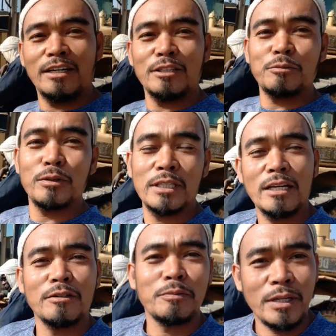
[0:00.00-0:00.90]
ito po
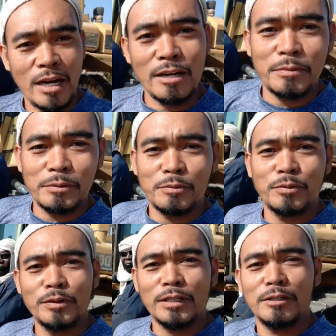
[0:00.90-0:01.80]
sila, ano, pinakakabit ko po
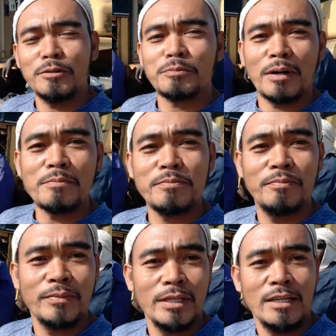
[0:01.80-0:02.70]
yung, ano, yung pump.
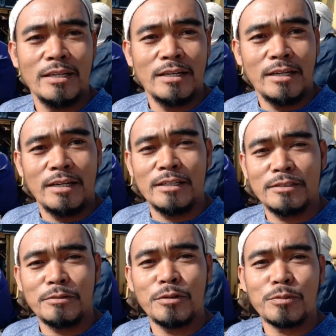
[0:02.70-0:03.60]
And
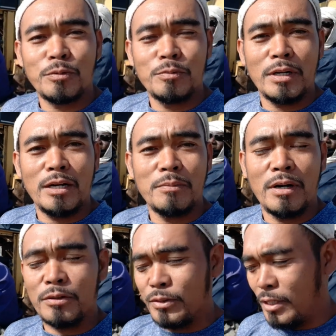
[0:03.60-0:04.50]
siguro po mga
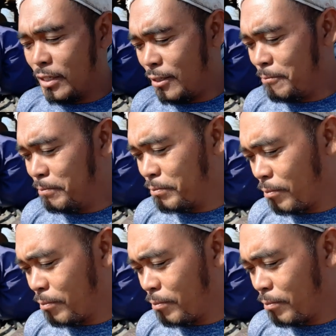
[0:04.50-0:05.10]
about um,